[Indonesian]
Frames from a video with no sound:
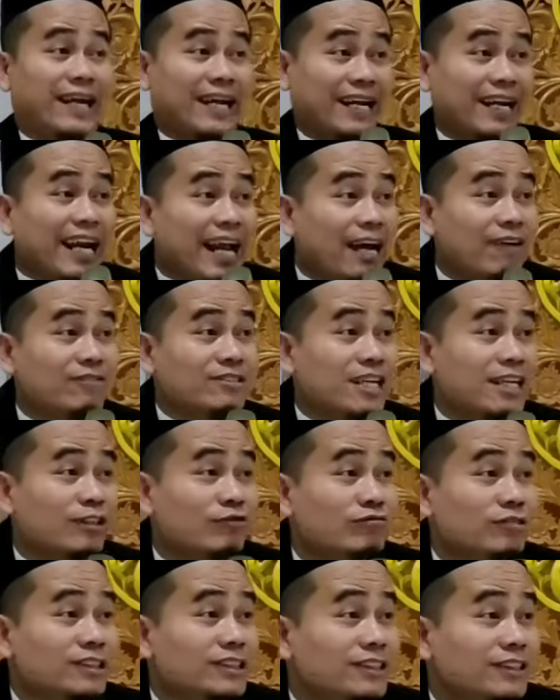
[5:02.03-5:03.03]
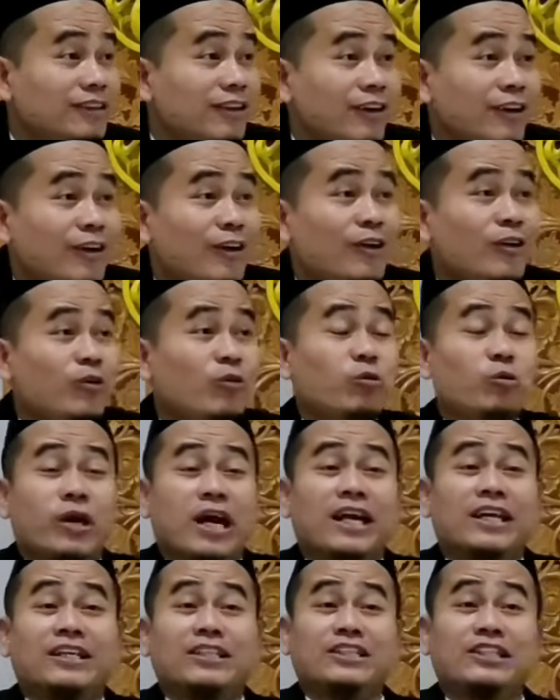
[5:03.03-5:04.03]
penak wisan kuwi
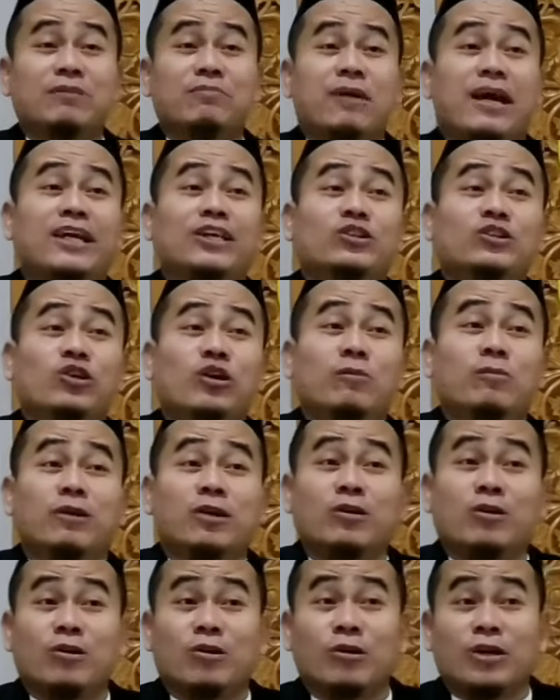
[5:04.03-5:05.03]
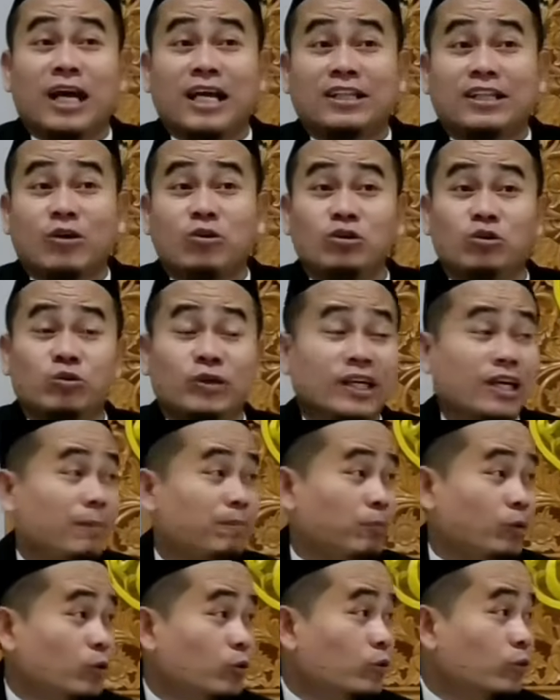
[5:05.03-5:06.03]
ora ning sing maedo perkara ora tau duwe
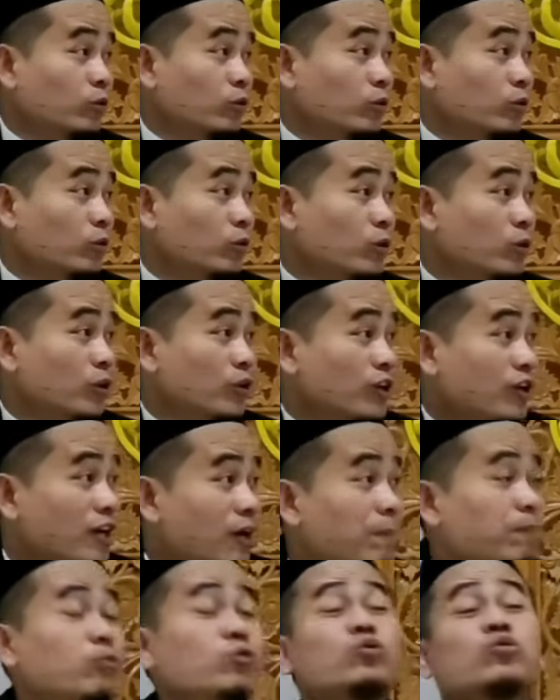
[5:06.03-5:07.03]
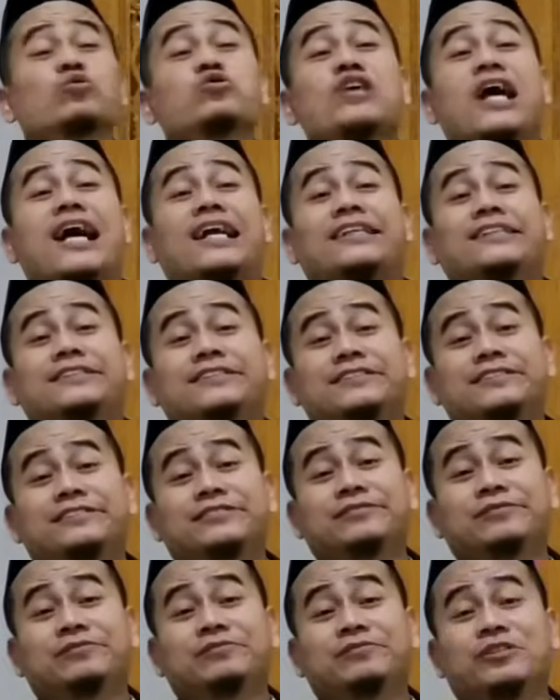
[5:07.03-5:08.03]
kepu keputusan
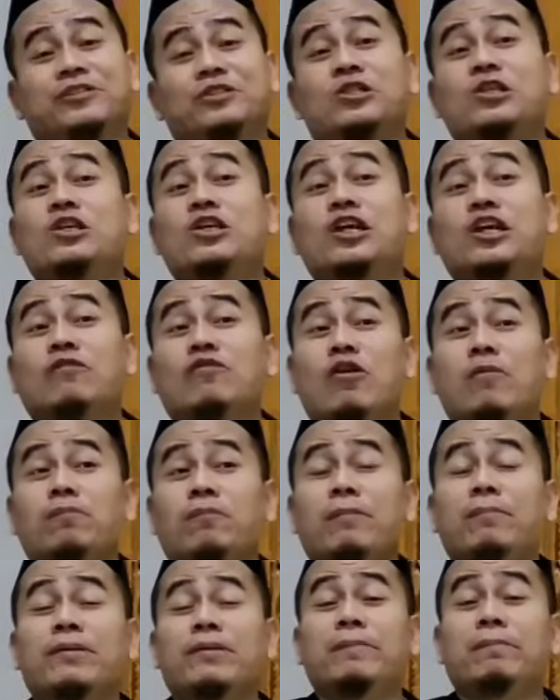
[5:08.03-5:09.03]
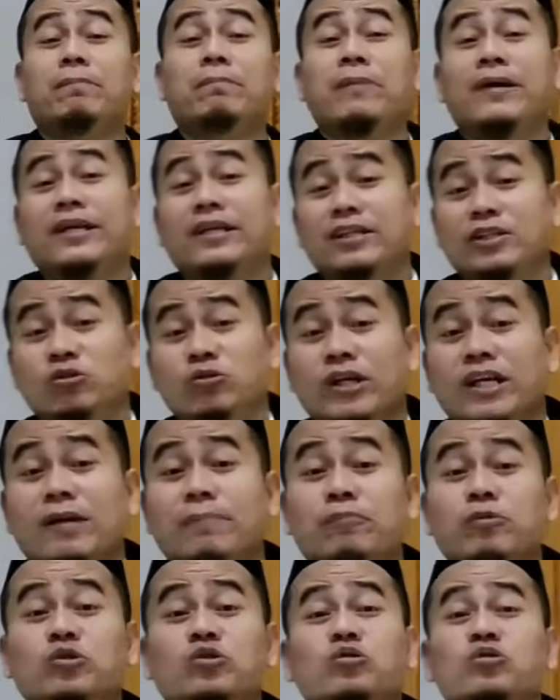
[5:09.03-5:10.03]
jenenge wong pemimpin duwe
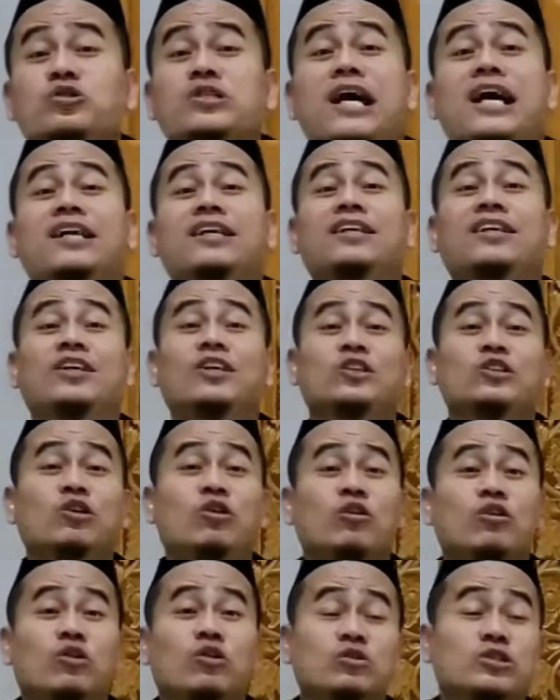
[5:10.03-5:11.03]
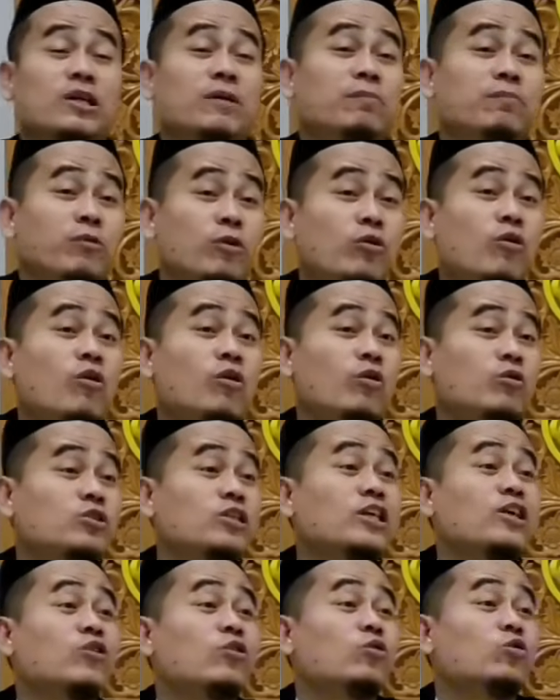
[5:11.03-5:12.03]
keputusan ya ana sing pro
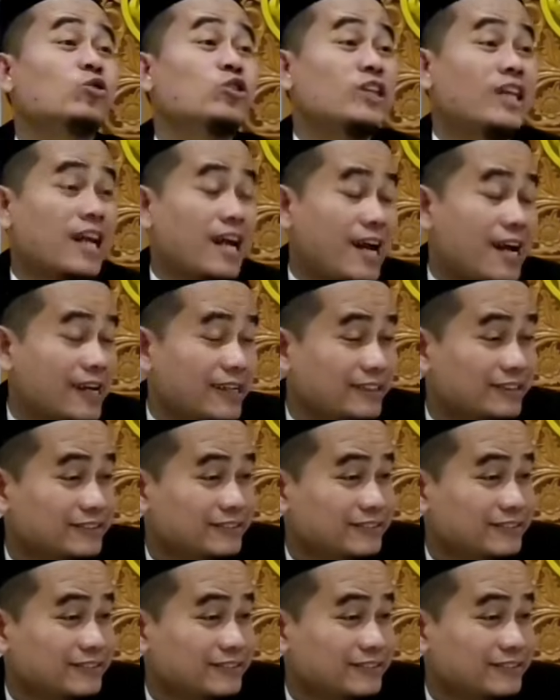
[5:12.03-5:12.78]
ana sing kontra